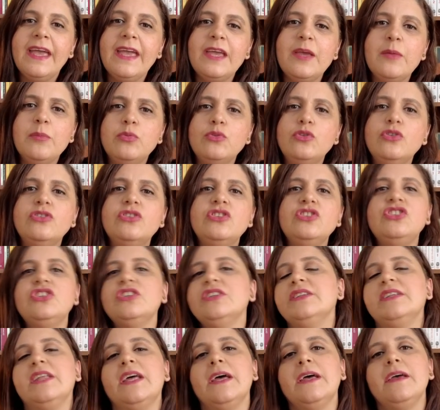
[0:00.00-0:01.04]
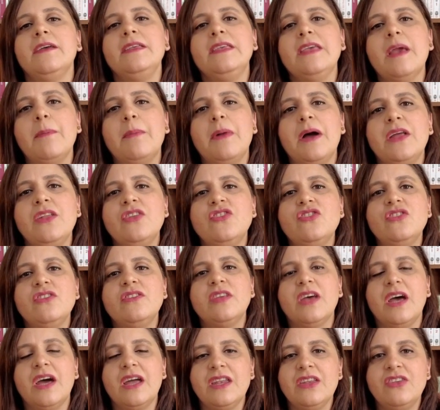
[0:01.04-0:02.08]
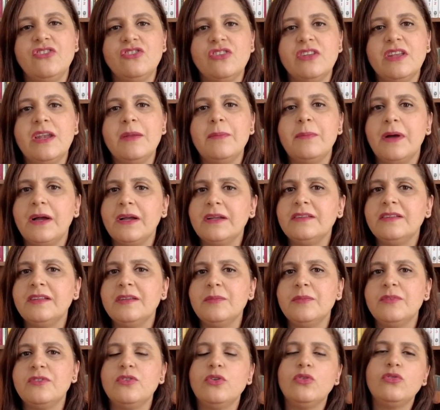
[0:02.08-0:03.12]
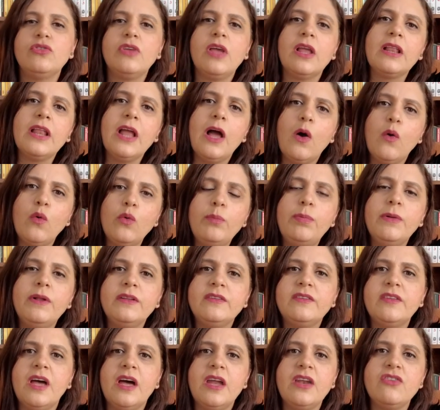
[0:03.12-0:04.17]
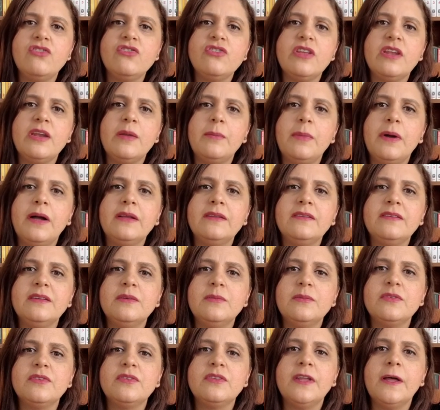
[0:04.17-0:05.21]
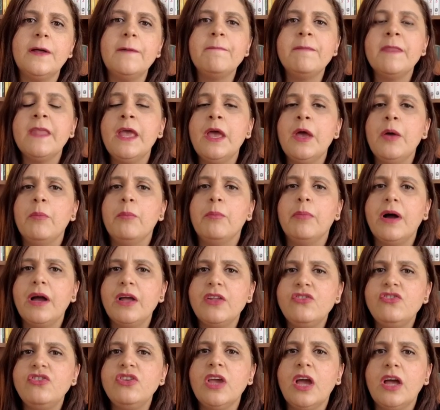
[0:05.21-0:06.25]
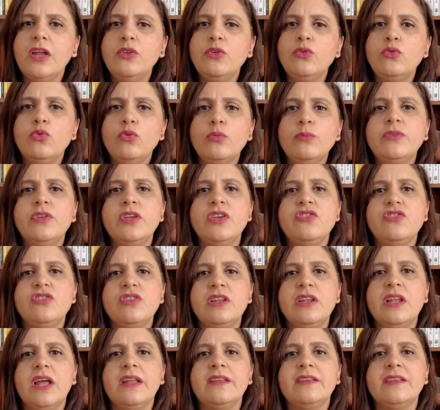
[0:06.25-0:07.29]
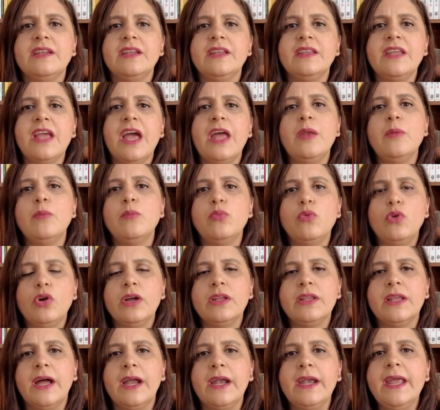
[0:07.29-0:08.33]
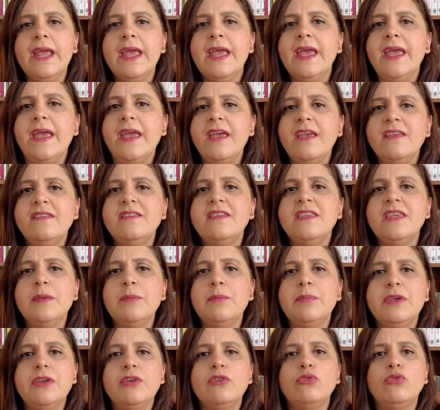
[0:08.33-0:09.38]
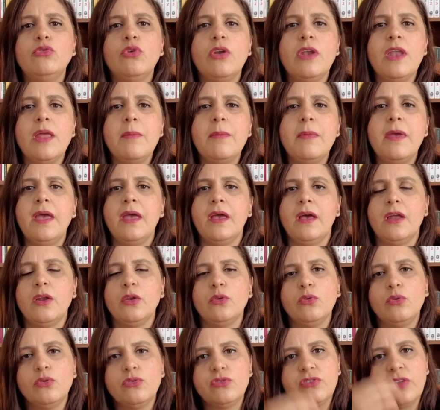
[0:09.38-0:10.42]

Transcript: E, bunun dışında yabancı tarihçilere baktığımızda özellikle Avrupalı tarihçilere baktığımızda Bağcıyani Rum Teşkilatı'nın yani bu kadar eski bir döneme Anadolu